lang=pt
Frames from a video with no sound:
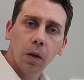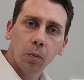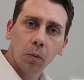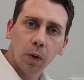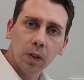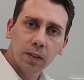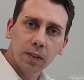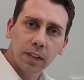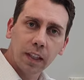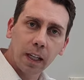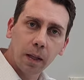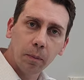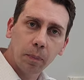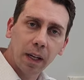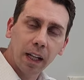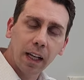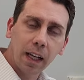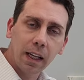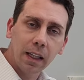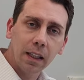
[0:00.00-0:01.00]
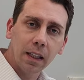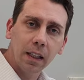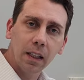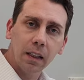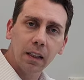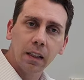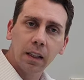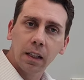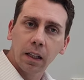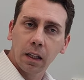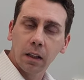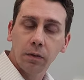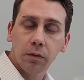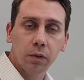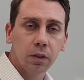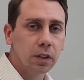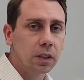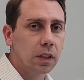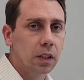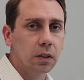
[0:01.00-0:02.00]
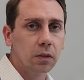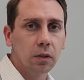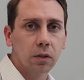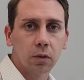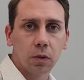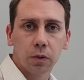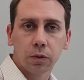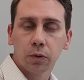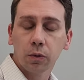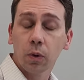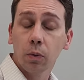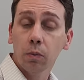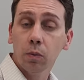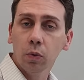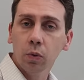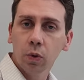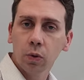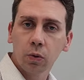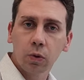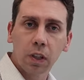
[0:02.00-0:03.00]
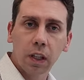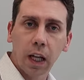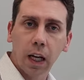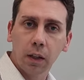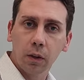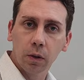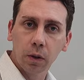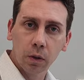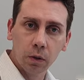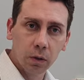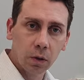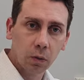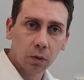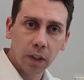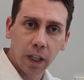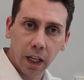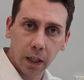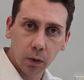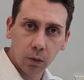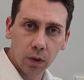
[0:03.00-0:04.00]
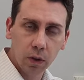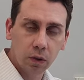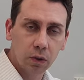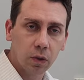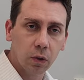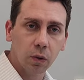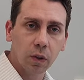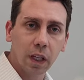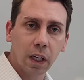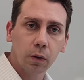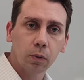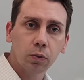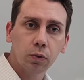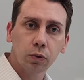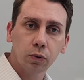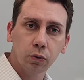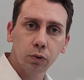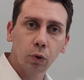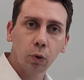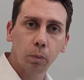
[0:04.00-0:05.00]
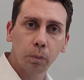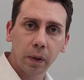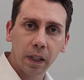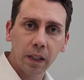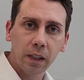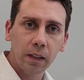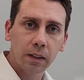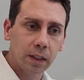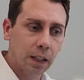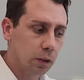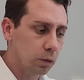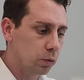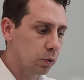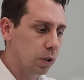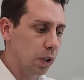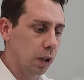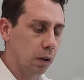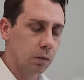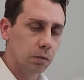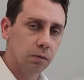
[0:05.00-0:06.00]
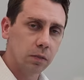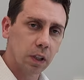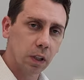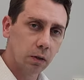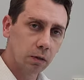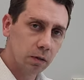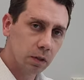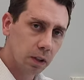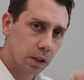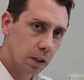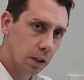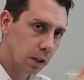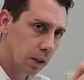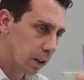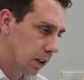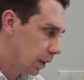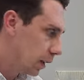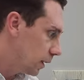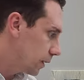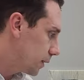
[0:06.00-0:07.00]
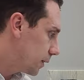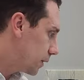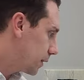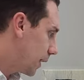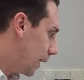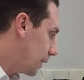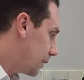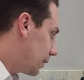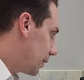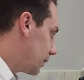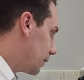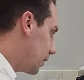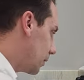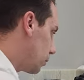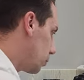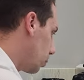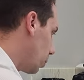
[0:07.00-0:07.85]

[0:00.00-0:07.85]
Mostrei para ela, ela falou: "Não, doutor, ficou muito claro. Eu não quero isso. Eu quero super natural". Então, esquece essas